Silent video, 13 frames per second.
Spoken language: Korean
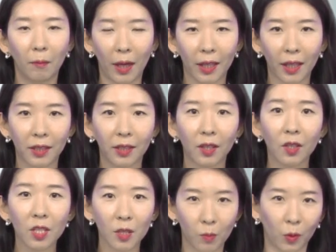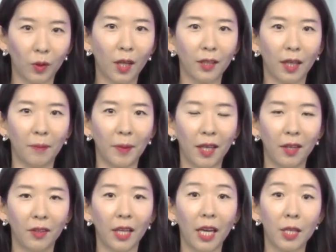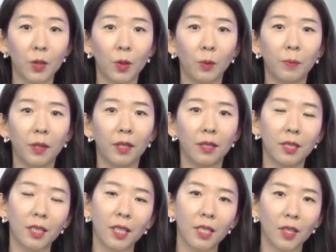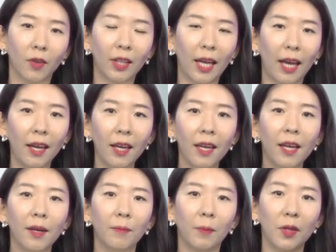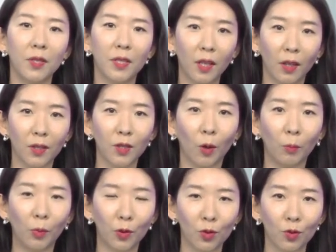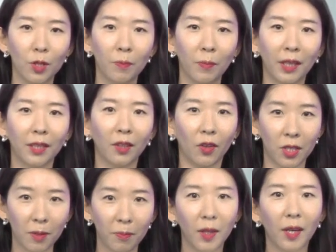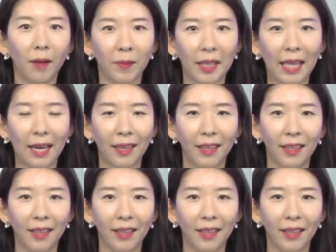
만약 그렇지 못하다면 SOP를 쓰기 전에 먼저 정보를 수집하는 것이 필요합니다.